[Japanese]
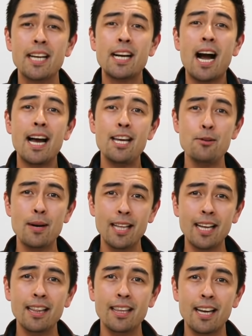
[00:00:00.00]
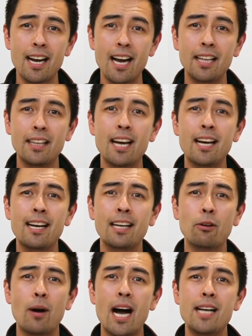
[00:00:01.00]
会話だったら誰か
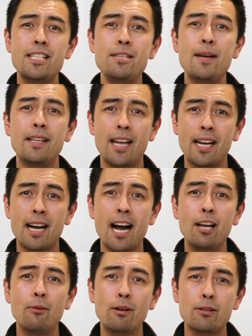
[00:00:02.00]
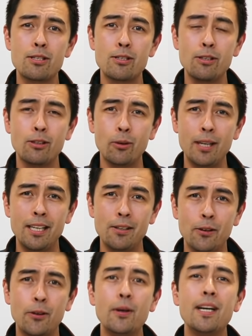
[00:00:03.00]
と初めて会話をする時
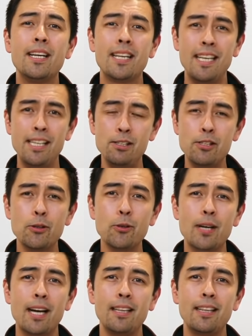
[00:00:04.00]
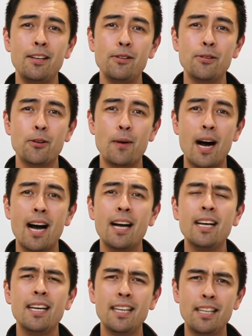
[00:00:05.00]
の緊張感っていうのは
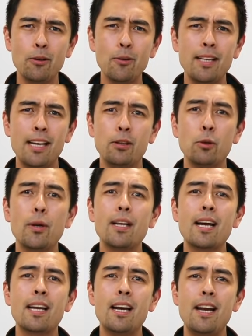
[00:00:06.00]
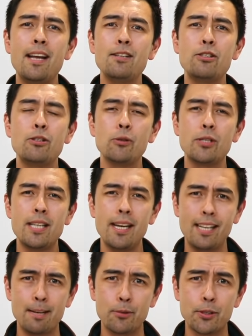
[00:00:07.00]
一人でどれだけ練習をして
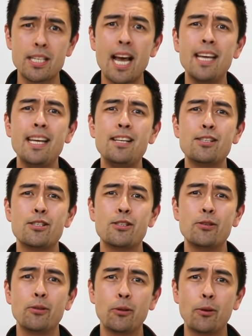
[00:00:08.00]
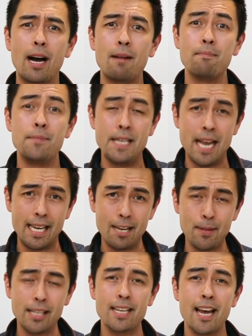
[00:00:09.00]
いても再現することができ
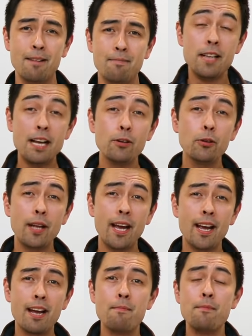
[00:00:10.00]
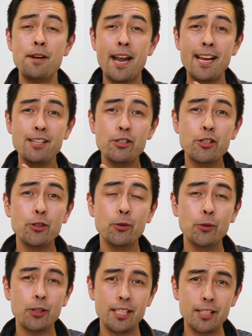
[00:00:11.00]
ませんなので練習
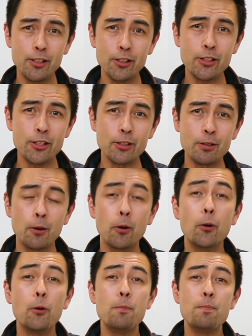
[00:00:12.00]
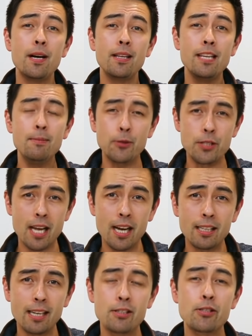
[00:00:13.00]
をしつつ本番にも
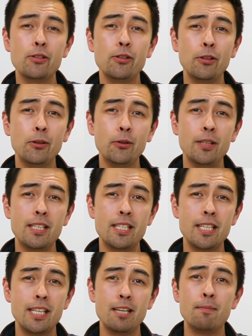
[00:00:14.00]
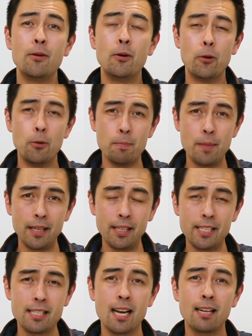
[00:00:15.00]
参加するようにし本番
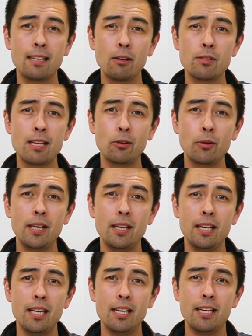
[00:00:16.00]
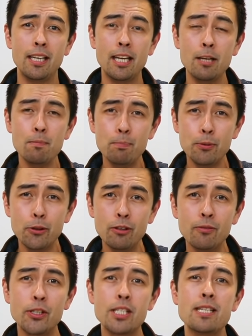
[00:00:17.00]
に参加をした時に
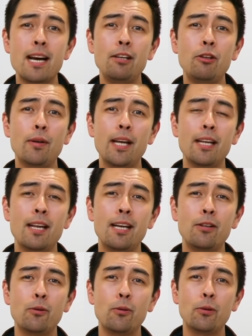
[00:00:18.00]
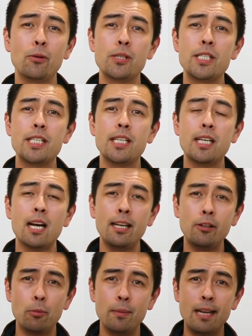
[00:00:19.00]
エンプルーブしないといけないところをしっかり
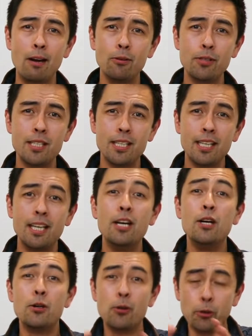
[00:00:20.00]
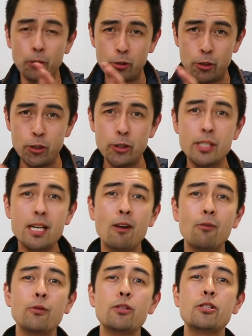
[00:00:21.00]
と見直しこの循
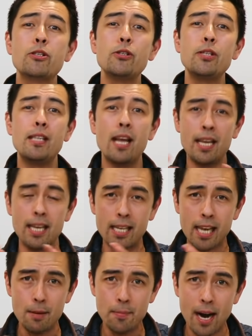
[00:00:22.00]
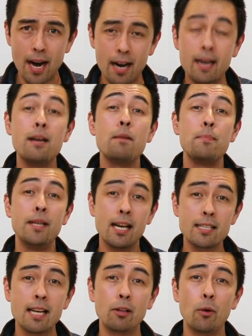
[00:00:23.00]
環を作っていけば皆
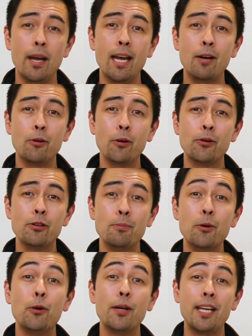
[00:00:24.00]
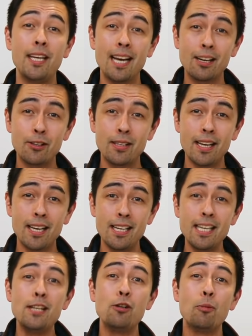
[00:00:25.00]
さんの英語力も飛躍的
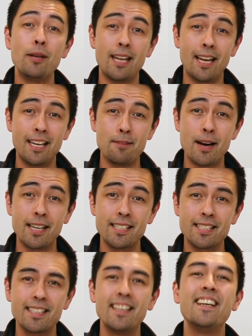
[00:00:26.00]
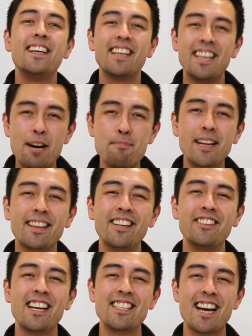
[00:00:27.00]
に伸びていきます頑張って
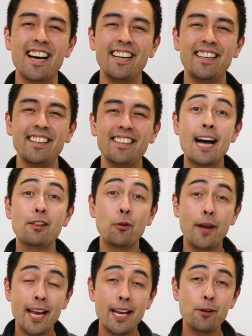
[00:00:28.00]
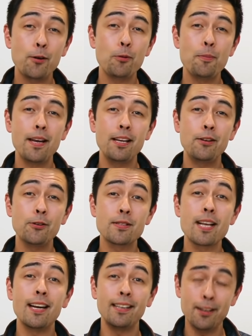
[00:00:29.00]
くださいあと英語を勉強
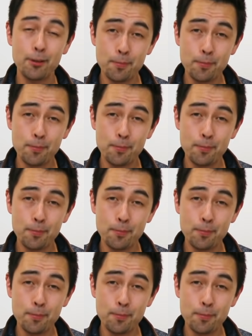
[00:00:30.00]
されて